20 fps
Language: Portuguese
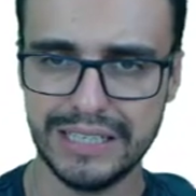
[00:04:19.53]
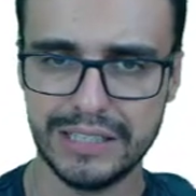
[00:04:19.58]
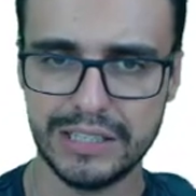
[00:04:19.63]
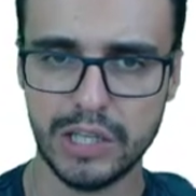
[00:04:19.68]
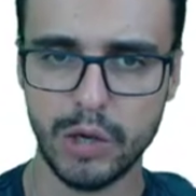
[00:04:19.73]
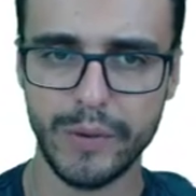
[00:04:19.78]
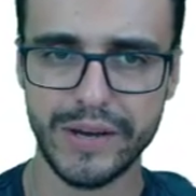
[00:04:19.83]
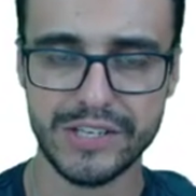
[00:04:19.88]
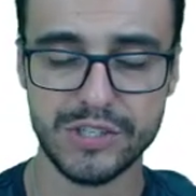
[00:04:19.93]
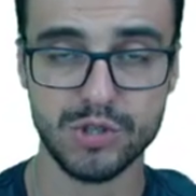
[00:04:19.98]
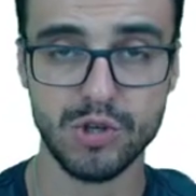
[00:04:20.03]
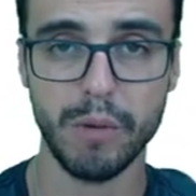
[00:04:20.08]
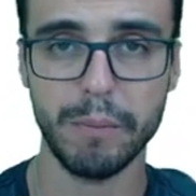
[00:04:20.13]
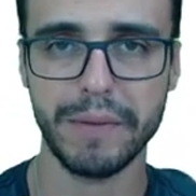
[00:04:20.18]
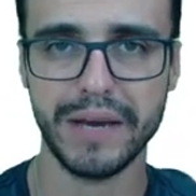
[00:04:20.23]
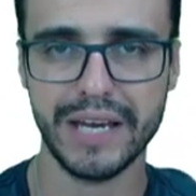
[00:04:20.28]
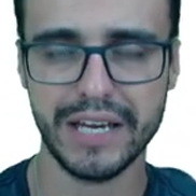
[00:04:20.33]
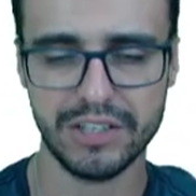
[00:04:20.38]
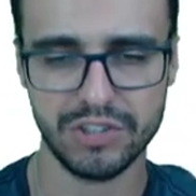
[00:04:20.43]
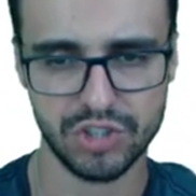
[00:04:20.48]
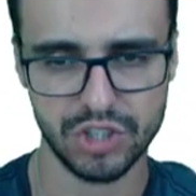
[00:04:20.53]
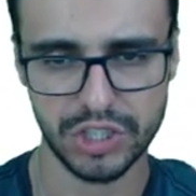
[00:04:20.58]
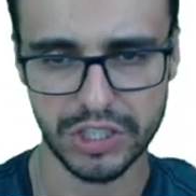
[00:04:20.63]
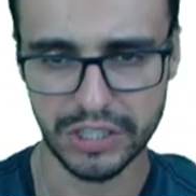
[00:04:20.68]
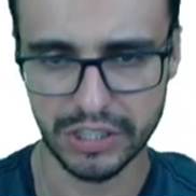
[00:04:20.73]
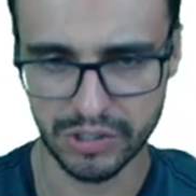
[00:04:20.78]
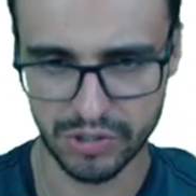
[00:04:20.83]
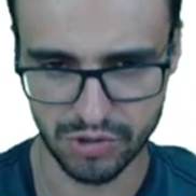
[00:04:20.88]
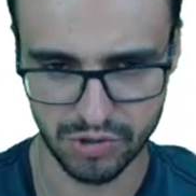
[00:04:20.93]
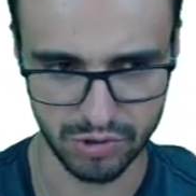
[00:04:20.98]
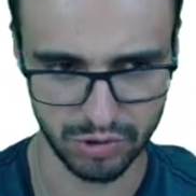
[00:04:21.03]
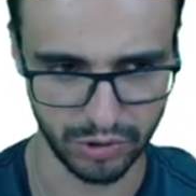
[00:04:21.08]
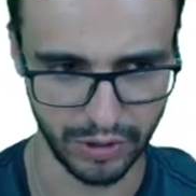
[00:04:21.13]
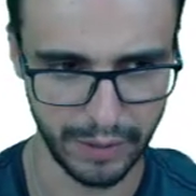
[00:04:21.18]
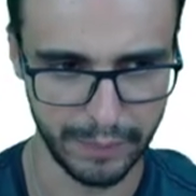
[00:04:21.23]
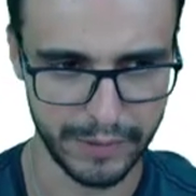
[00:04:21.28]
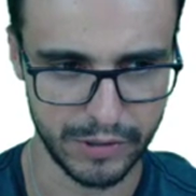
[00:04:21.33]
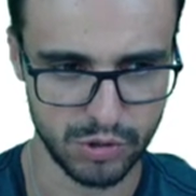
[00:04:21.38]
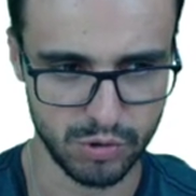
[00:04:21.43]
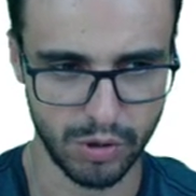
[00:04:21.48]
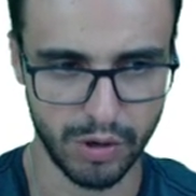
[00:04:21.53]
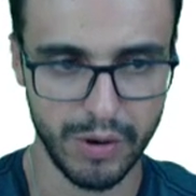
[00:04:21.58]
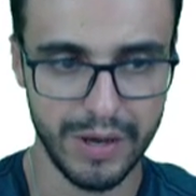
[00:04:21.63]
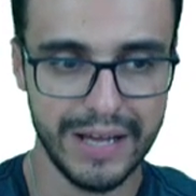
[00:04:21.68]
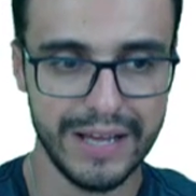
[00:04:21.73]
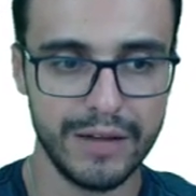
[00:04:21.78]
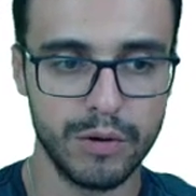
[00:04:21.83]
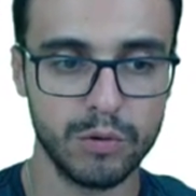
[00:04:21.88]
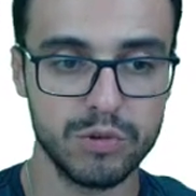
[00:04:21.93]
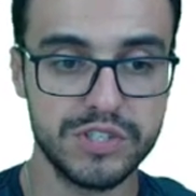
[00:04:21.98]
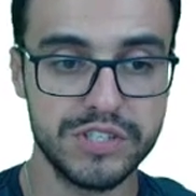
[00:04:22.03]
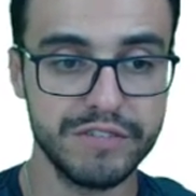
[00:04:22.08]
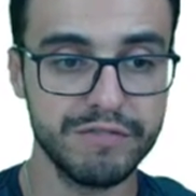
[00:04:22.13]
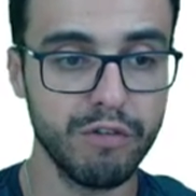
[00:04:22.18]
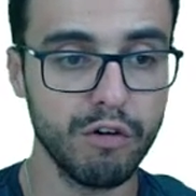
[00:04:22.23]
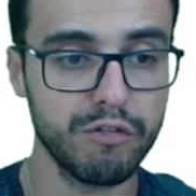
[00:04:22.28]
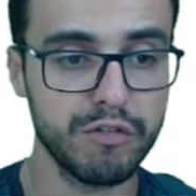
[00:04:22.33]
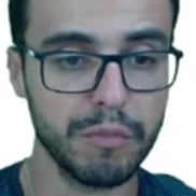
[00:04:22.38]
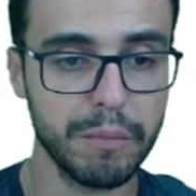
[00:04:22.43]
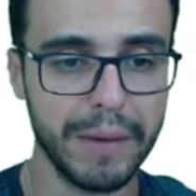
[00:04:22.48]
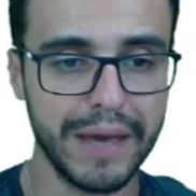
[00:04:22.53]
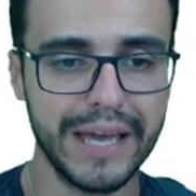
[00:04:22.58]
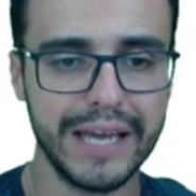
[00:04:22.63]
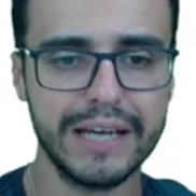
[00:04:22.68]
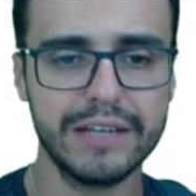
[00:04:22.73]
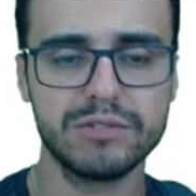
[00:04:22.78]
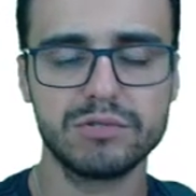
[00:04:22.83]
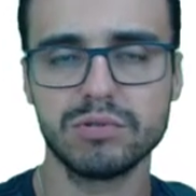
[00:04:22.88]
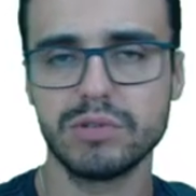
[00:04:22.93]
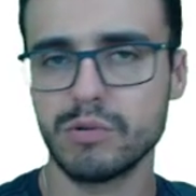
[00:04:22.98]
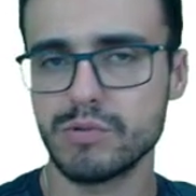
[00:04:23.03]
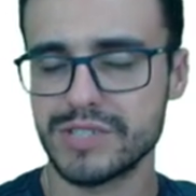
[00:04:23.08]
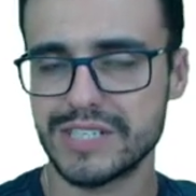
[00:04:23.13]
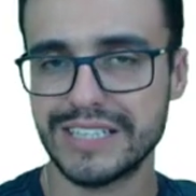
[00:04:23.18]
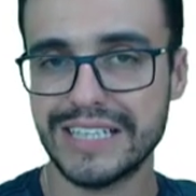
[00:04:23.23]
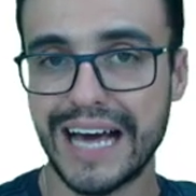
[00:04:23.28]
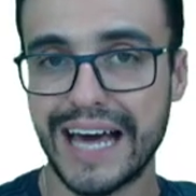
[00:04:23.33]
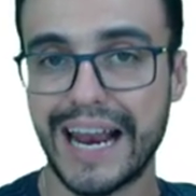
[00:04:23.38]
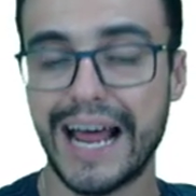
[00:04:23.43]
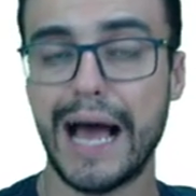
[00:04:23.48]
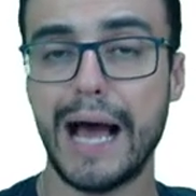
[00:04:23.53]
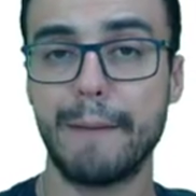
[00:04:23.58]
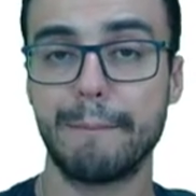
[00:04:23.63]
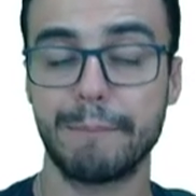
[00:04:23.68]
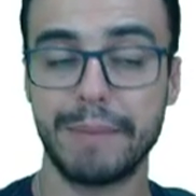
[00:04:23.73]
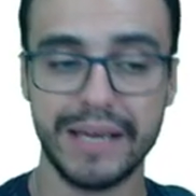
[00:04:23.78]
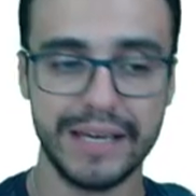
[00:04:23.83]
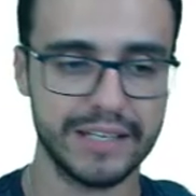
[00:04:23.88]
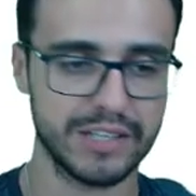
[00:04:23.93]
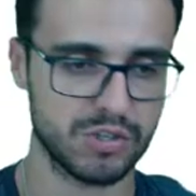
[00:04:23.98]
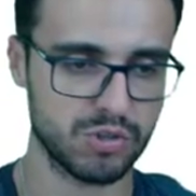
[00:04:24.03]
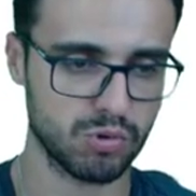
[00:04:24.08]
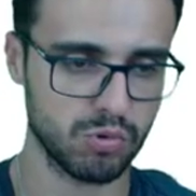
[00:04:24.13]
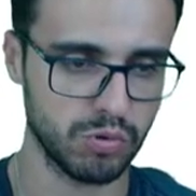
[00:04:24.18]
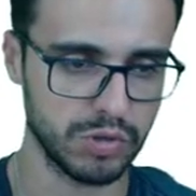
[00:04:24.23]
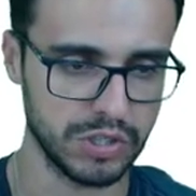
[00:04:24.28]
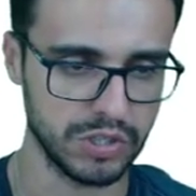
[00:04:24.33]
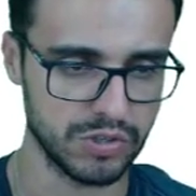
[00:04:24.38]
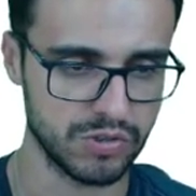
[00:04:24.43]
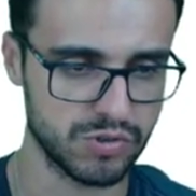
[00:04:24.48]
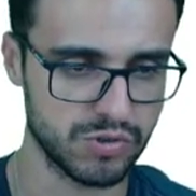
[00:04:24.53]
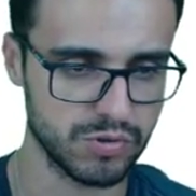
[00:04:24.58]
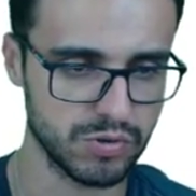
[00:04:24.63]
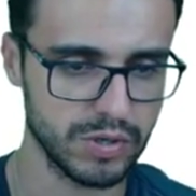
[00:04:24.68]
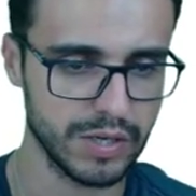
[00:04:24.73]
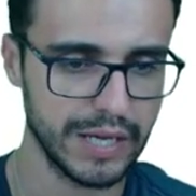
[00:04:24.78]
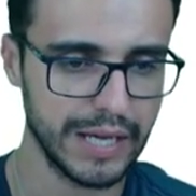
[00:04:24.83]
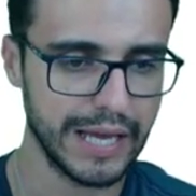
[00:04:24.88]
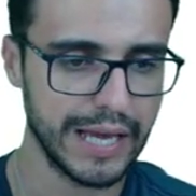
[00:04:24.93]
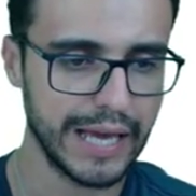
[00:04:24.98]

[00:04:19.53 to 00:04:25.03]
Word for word: Não é somente isso, não é, pessoal? O desenvolvimento não se dará apenas com isso.